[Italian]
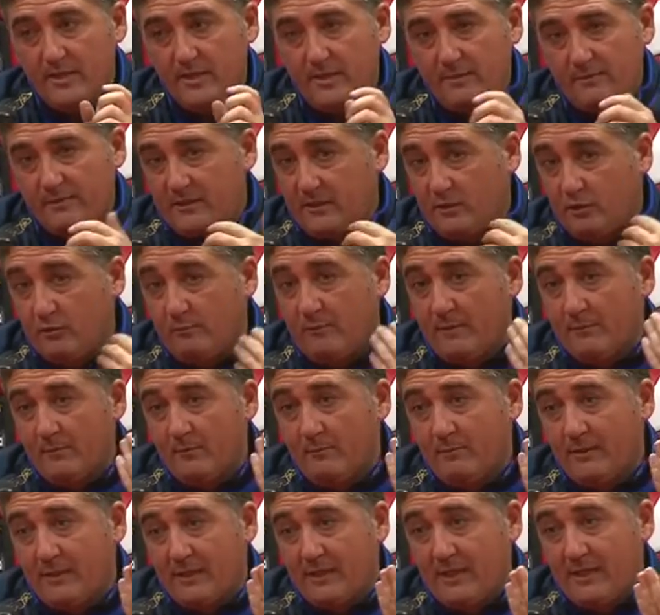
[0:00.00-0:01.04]
Perché dobbiamo
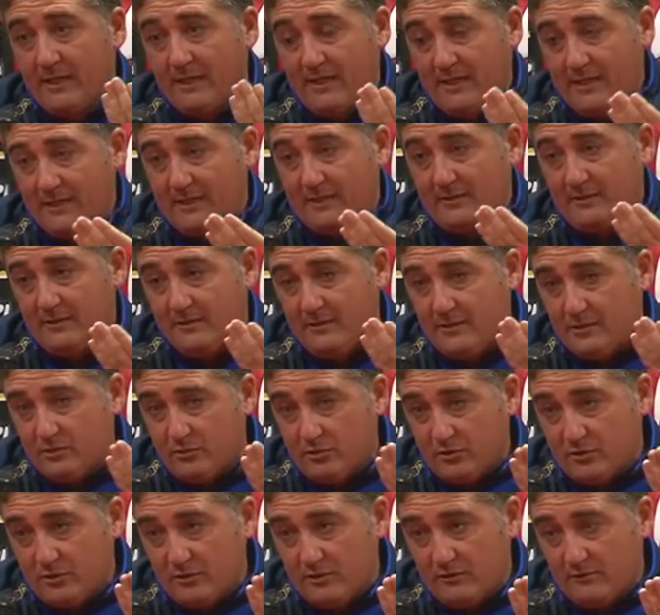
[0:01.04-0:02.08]
parlare anche del
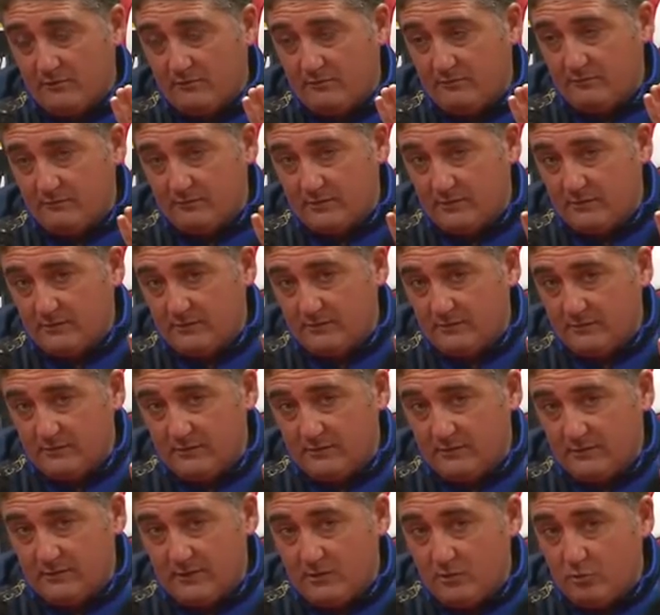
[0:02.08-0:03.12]
discorso dei, de,
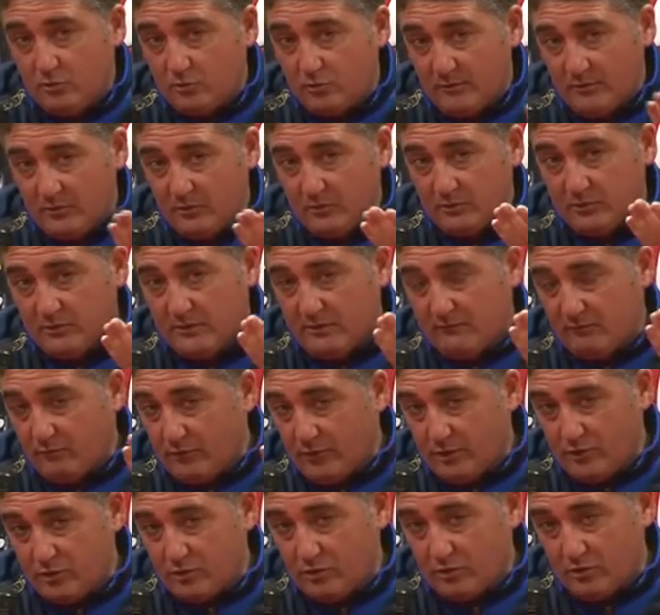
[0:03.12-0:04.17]
degli ultimi minuti, dei
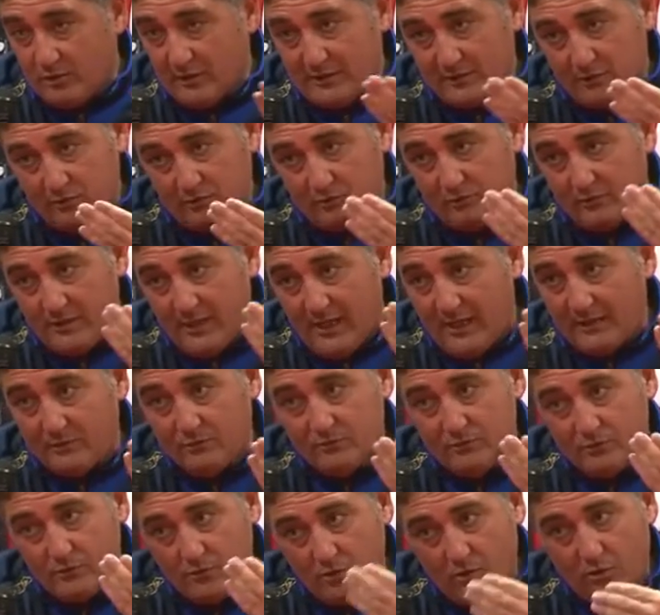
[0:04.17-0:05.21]
fuorigioco dati o non dati,
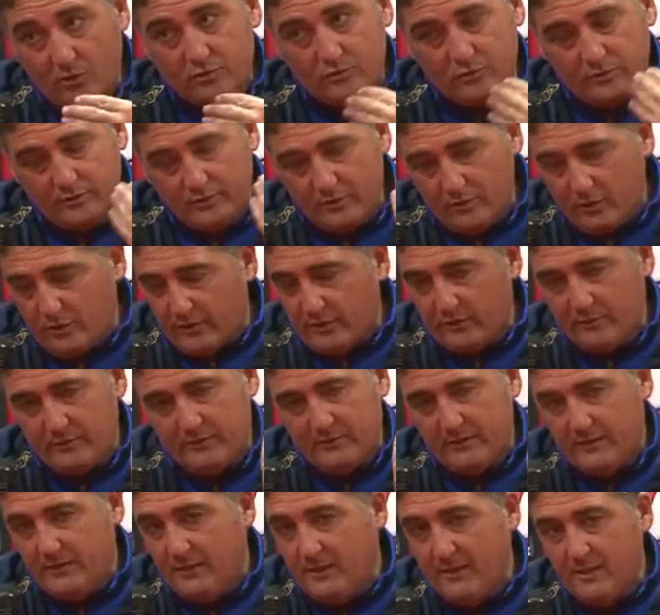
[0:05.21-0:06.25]
sul rigore, sul rigore,
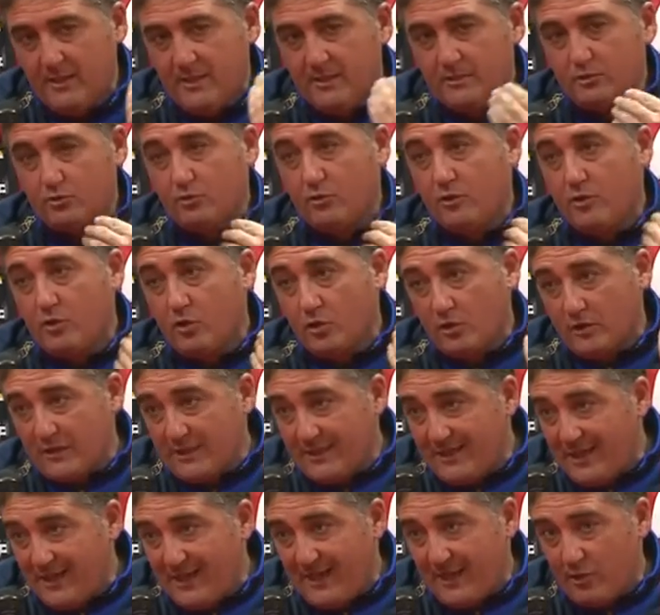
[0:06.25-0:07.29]
quindi sul rigore di
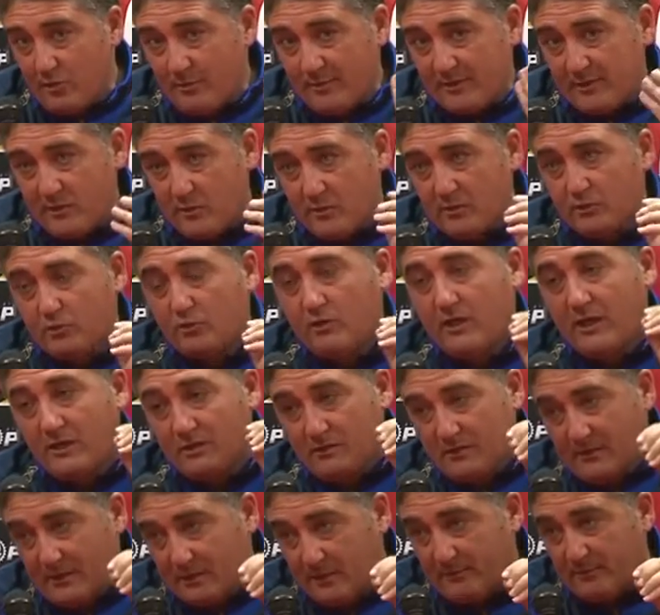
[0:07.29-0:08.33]
Gheio, perché quando Gheio ha
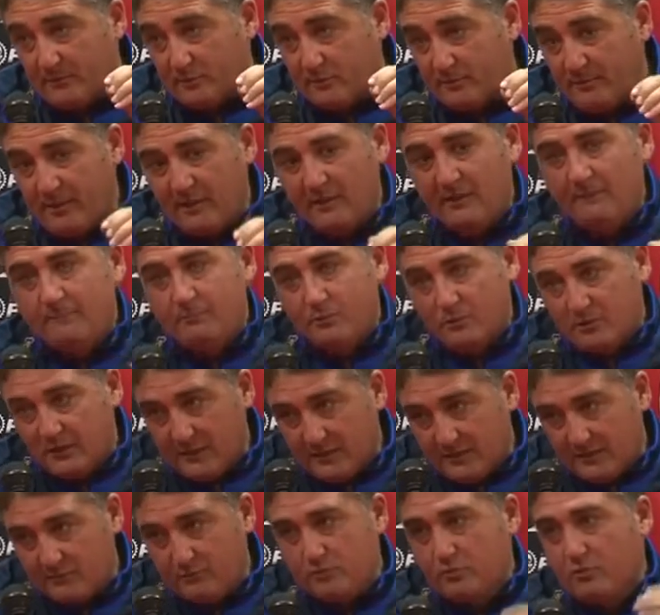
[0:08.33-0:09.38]
tirato e preso palla il portiere
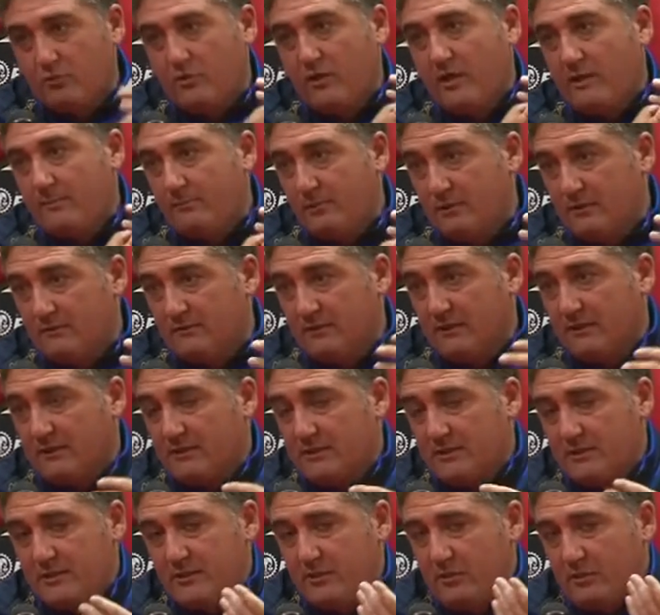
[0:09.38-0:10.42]
è andato su Gheio e poteva
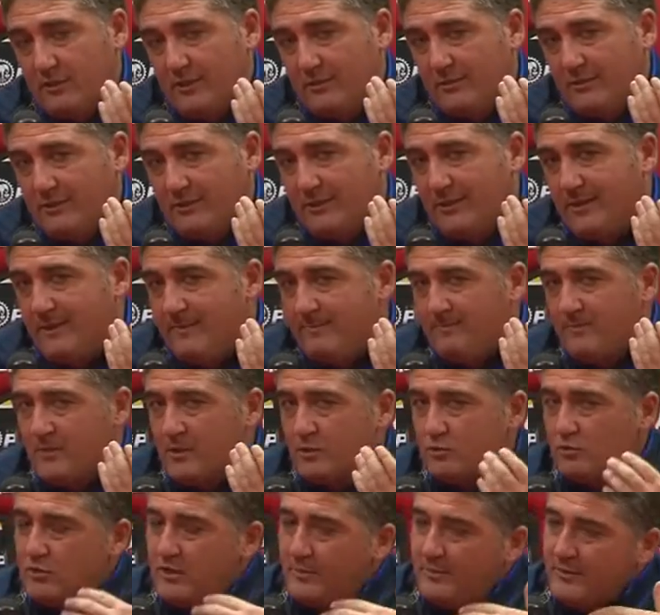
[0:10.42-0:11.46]
darci il rigore. Quindi
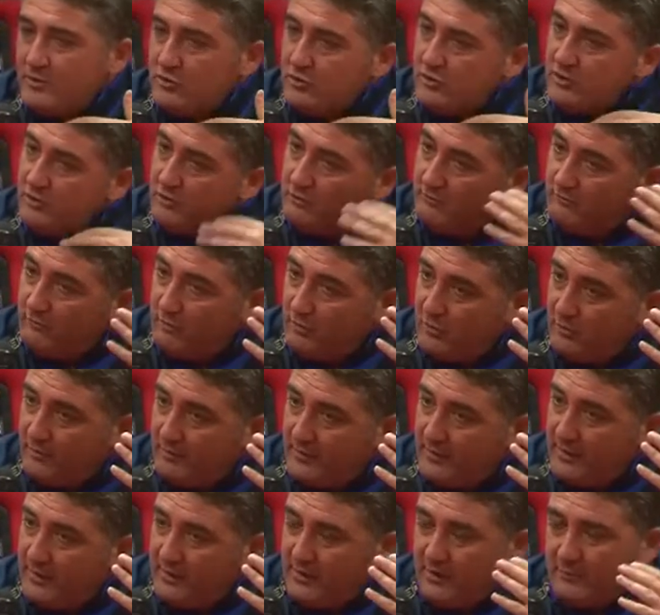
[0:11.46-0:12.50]
sugli episodi non voglio
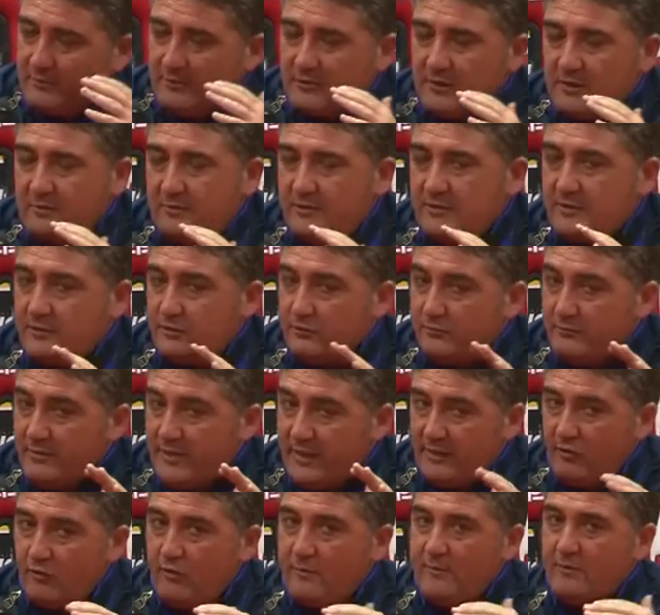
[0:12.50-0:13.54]
parlare. L'abito ha arbitrato bene,
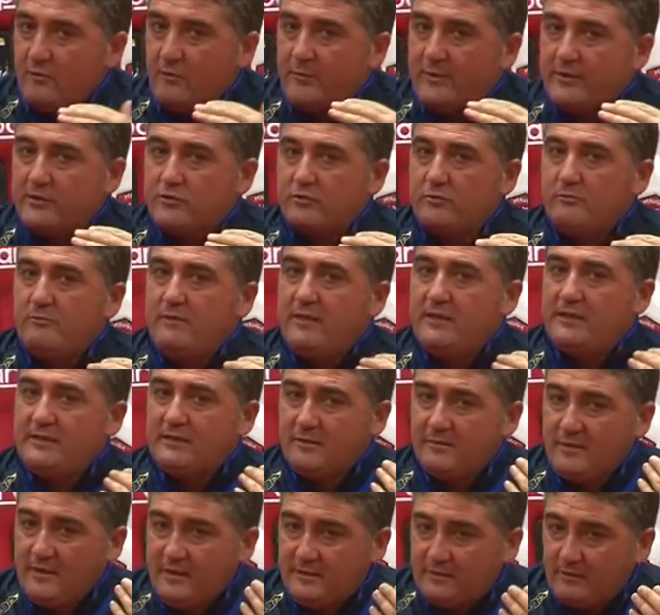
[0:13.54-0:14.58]
non abbiamo perso
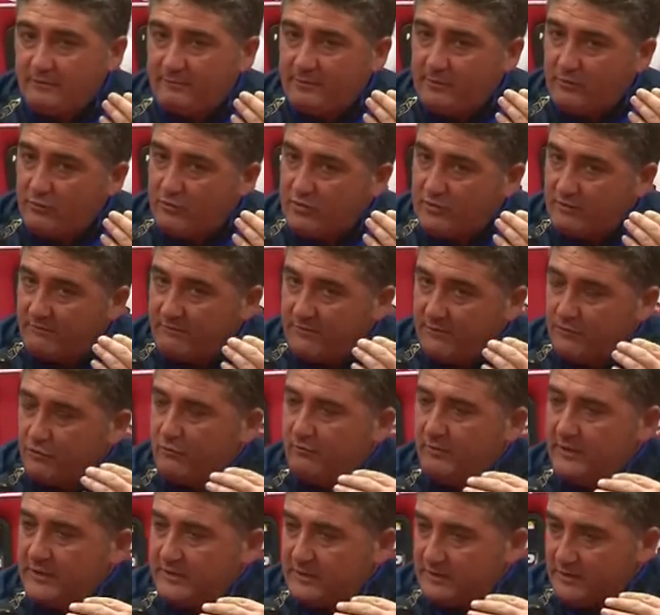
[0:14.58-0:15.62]
meritatamente, il Perugia ha vinto
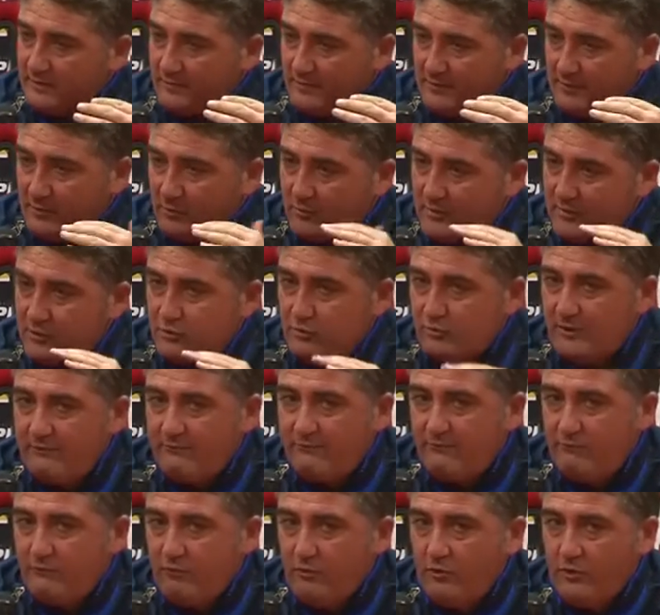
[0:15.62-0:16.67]
meritatamente. Questo è
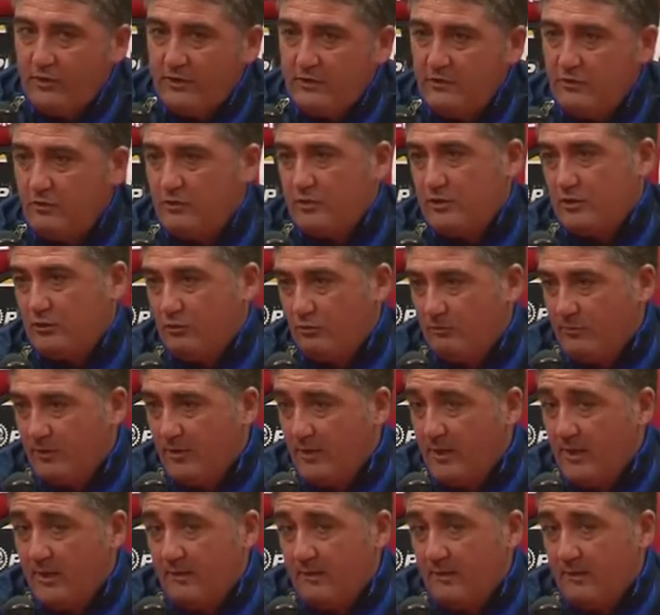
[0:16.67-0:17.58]
fuori di ogni dubbio.